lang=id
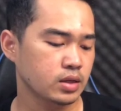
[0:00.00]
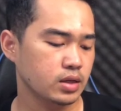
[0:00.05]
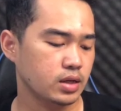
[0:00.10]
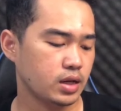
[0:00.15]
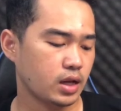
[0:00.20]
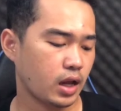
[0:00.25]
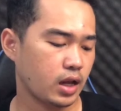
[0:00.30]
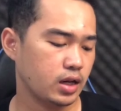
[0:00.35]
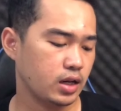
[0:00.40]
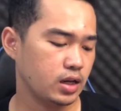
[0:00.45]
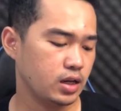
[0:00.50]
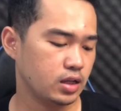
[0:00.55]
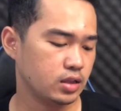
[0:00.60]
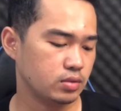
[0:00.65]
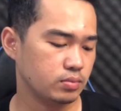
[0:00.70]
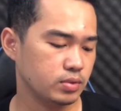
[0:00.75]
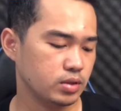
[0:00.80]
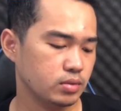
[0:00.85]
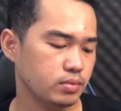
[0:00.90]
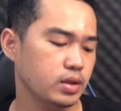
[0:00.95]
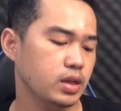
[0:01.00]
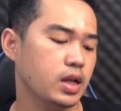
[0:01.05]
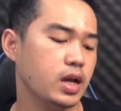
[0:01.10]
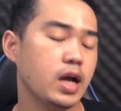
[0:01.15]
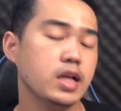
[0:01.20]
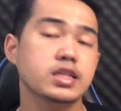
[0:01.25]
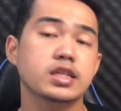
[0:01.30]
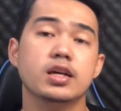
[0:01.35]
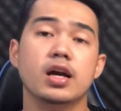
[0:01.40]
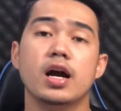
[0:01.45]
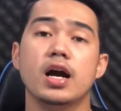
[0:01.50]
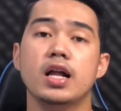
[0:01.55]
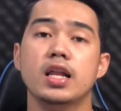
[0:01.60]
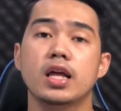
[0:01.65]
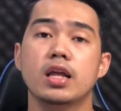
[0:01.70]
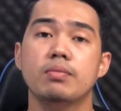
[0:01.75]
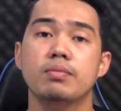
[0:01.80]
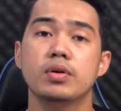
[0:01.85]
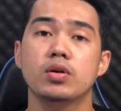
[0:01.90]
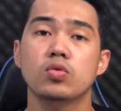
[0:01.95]
Nah ini dia teman-teman ya, jika
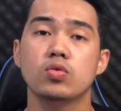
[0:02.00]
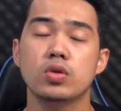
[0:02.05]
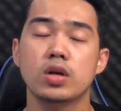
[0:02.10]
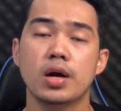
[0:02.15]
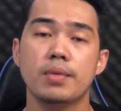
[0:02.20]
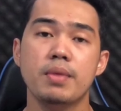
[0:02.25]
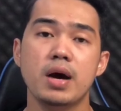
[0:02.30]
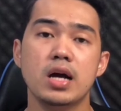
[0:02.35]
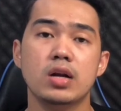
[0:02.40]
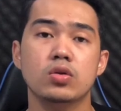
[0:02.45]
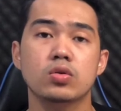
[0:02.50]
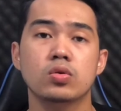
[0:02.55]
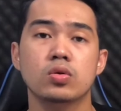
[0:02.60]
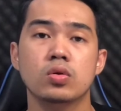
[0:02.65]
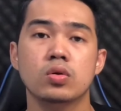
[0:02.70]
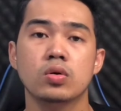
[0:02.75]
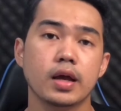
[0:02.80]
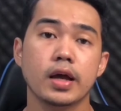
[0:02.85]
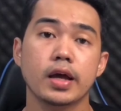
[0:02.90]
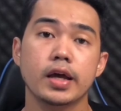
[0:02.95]
kalian pengguna baru